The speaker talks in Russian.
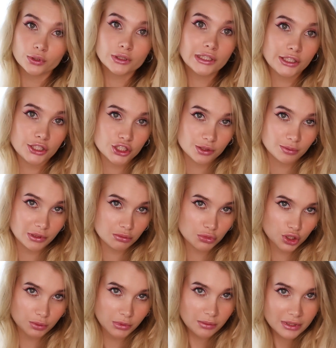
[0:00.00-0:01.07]
Отлично,
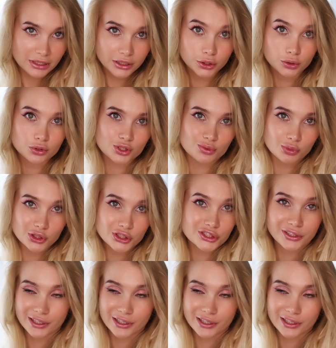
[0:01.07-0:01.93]
потому что мне белые тоже больше